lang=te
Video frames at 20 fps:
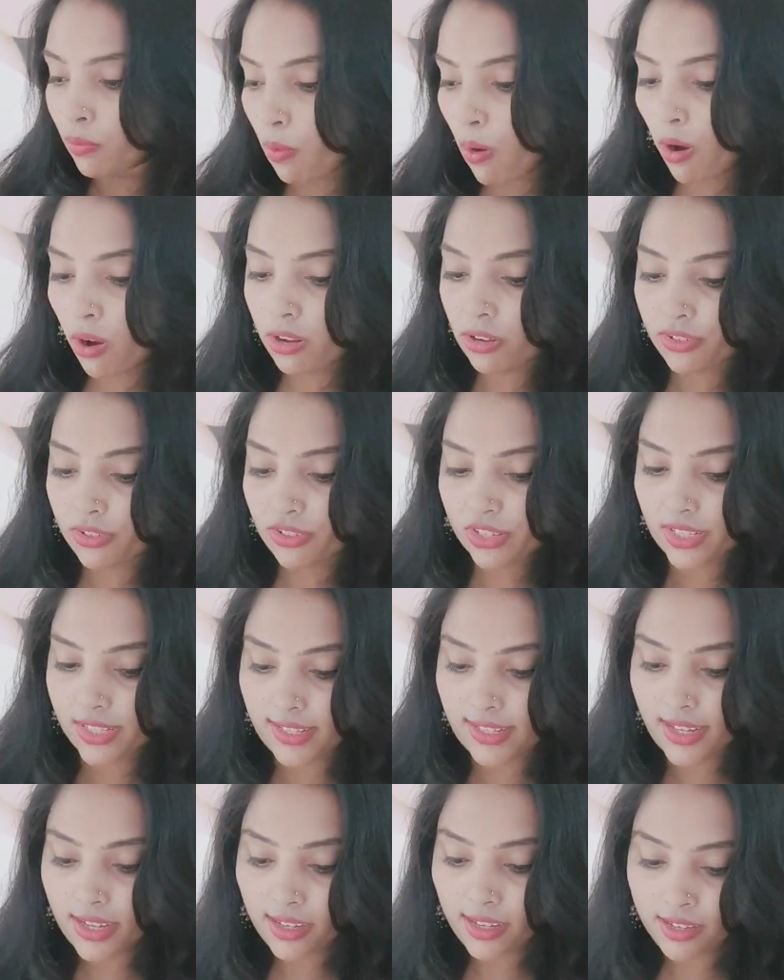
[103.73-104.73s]
మోడల్
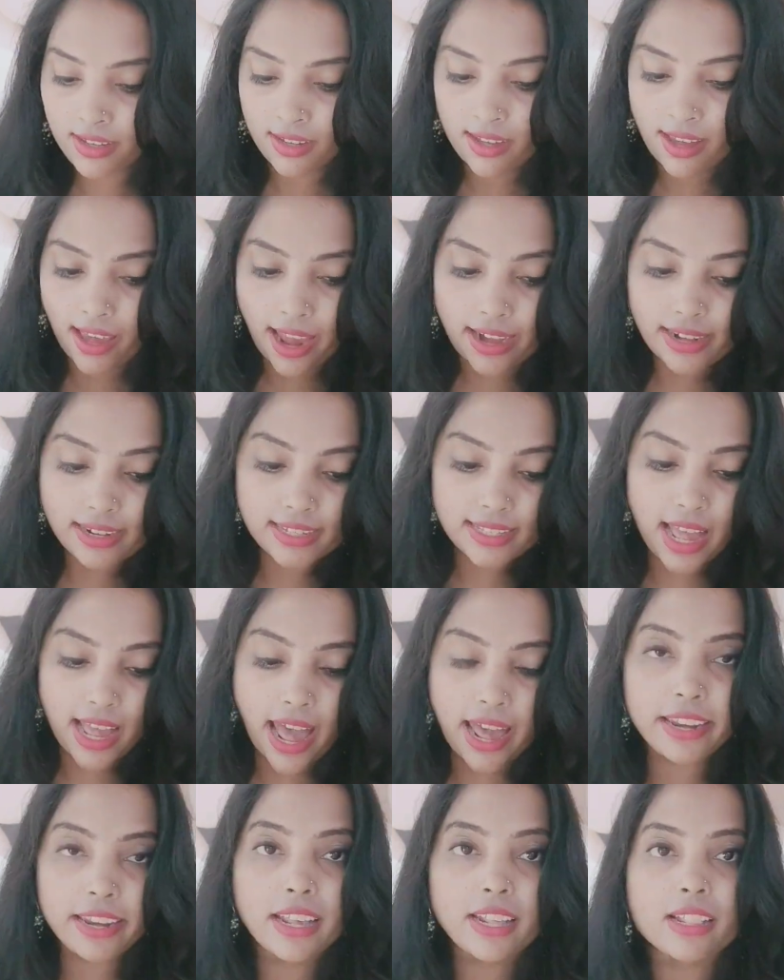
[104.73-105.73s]
వచ్చేసి అండ్
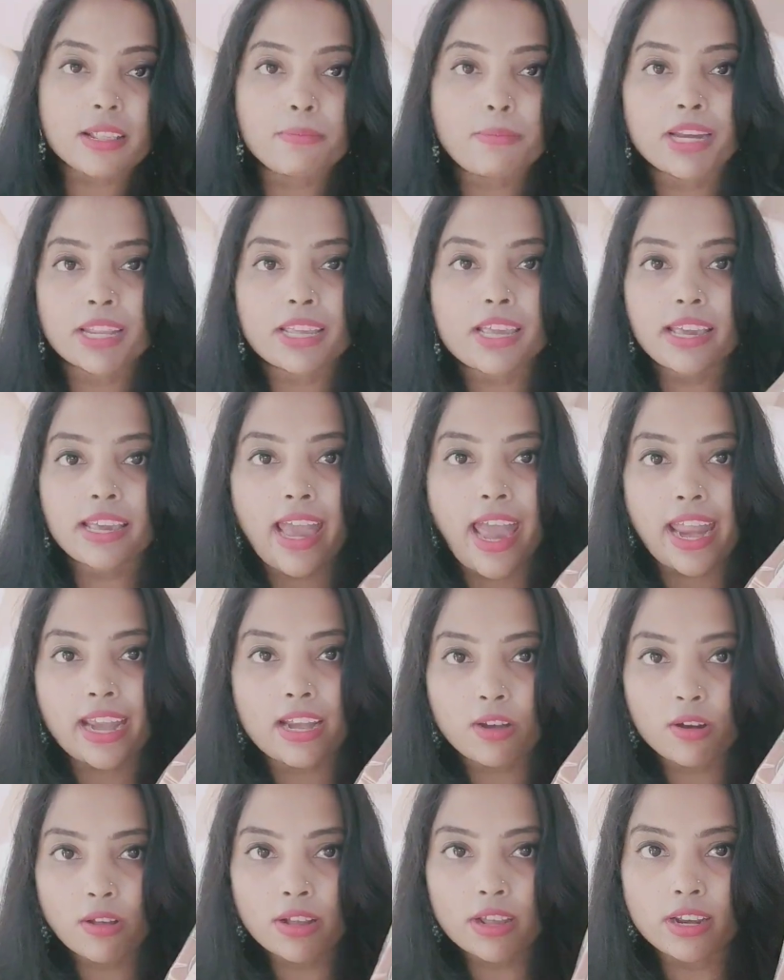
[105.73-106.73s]
శారీ అయితే మనకి
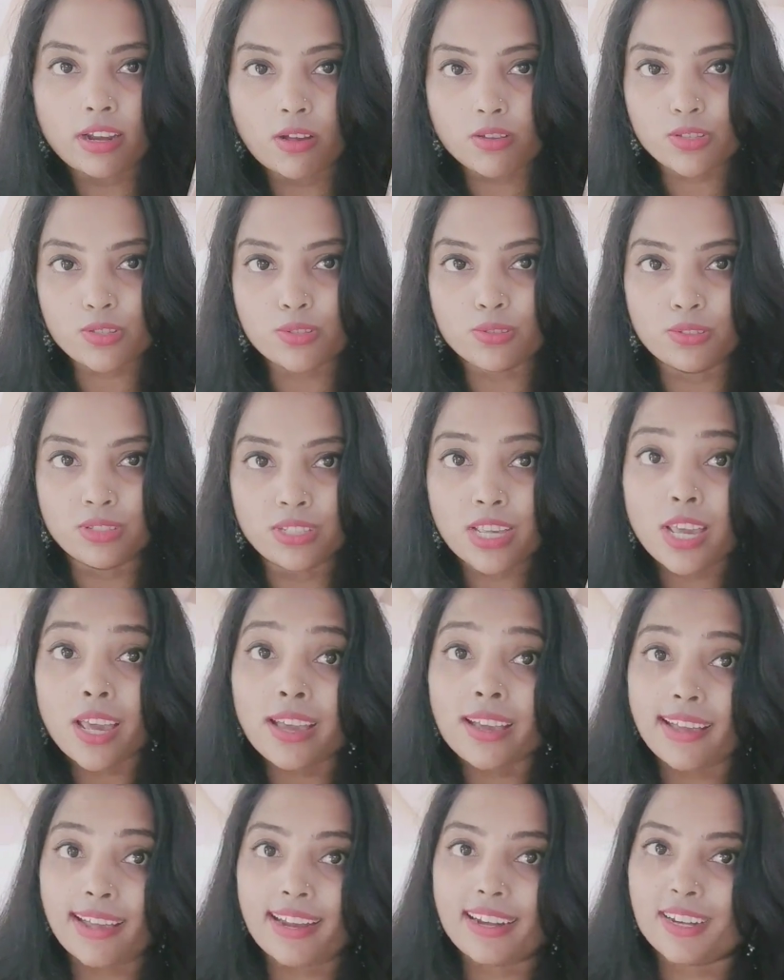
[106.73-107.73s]
క్యాట్లాగ్ ఇలా వస్తుంది
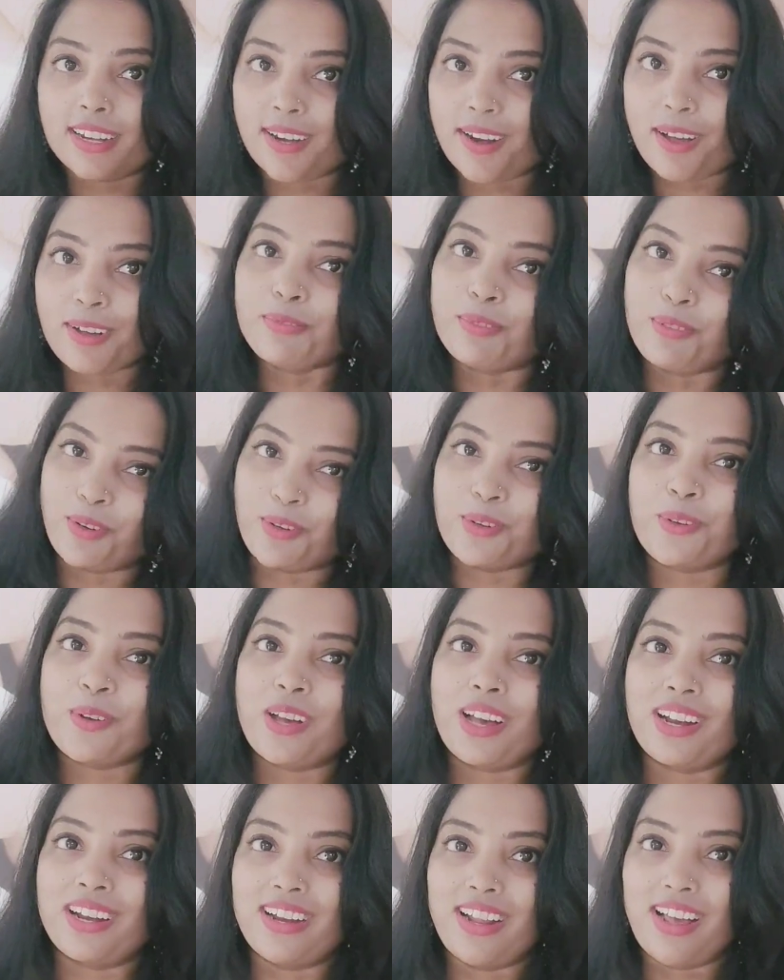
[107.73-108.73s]
క్యాట్లాగ్ ఫోటో
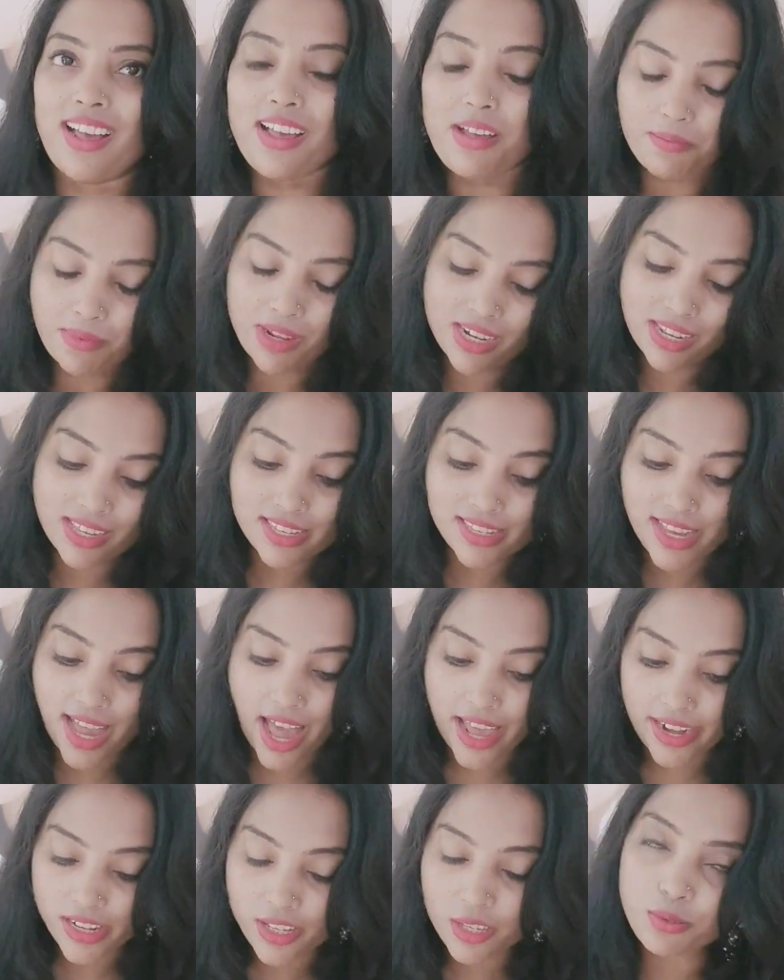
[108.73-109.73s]
కన్నా మనకి
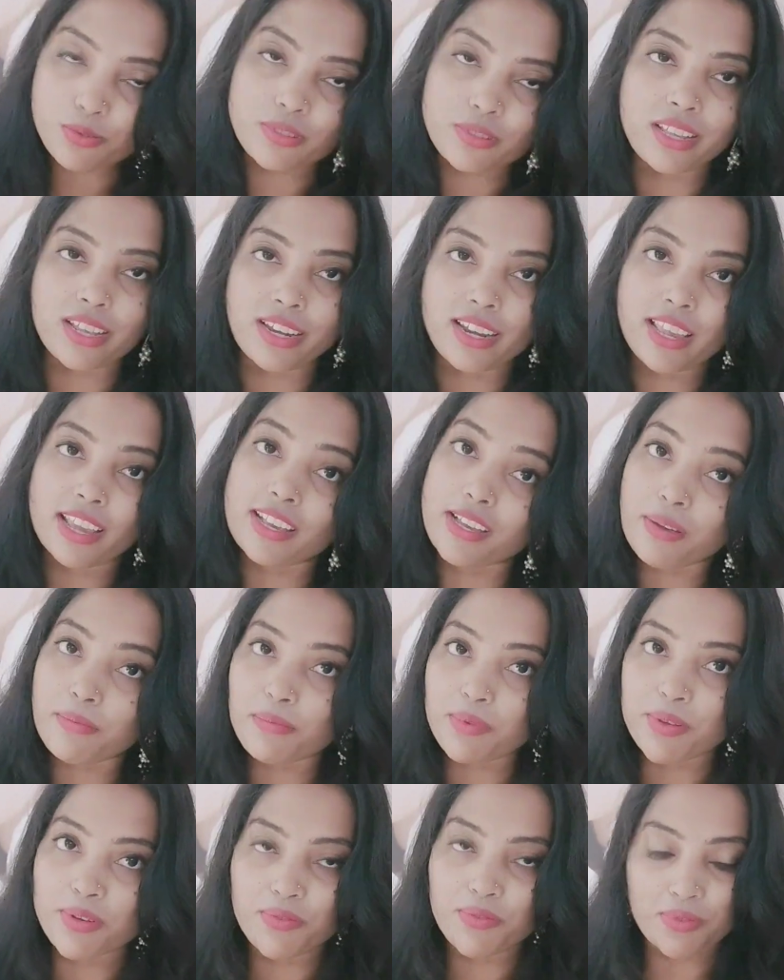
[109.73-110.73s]
శారీ చూస్తేనే ఇంకా
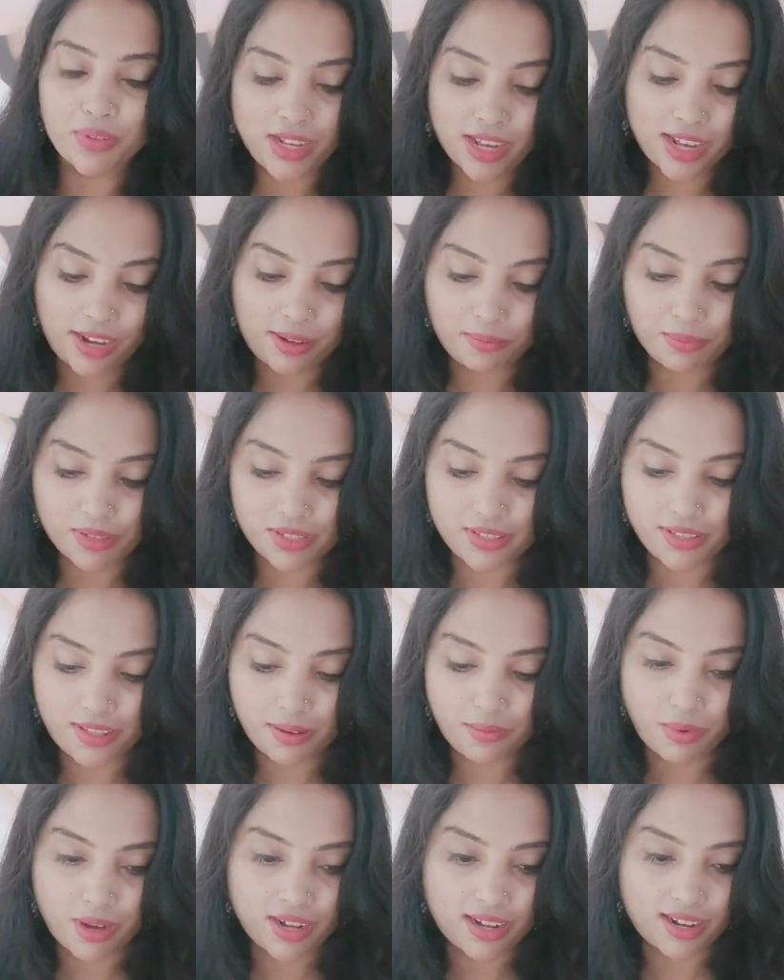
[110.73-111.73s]
బ్యూటిఫుల్గా
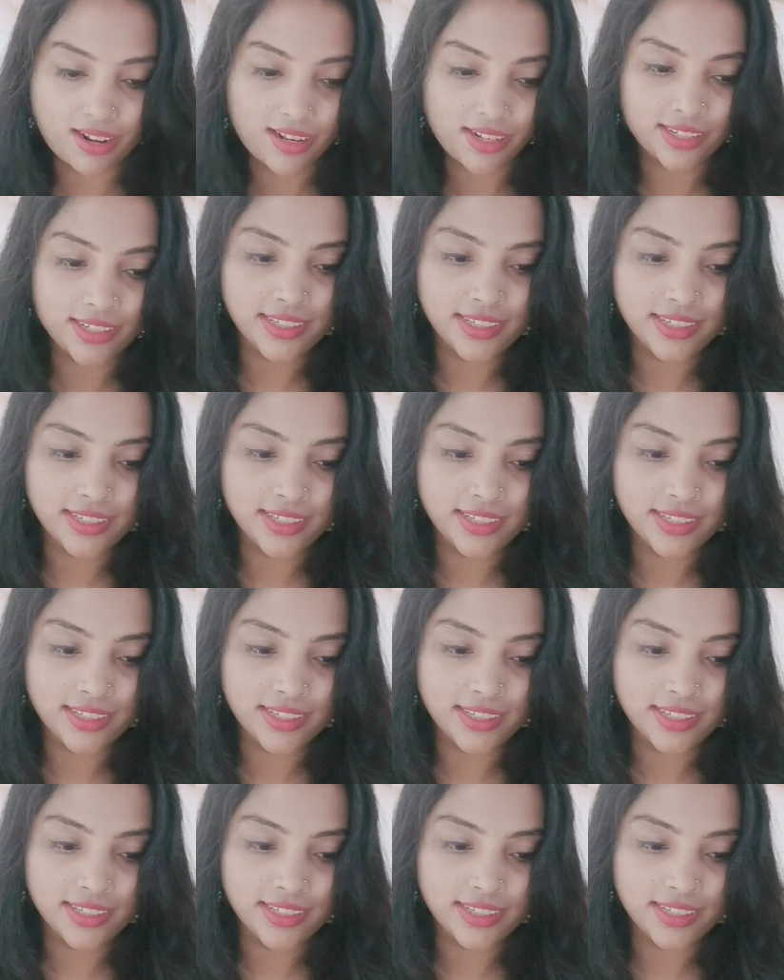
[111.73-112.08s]
కనిపిస్తుంది అనమాట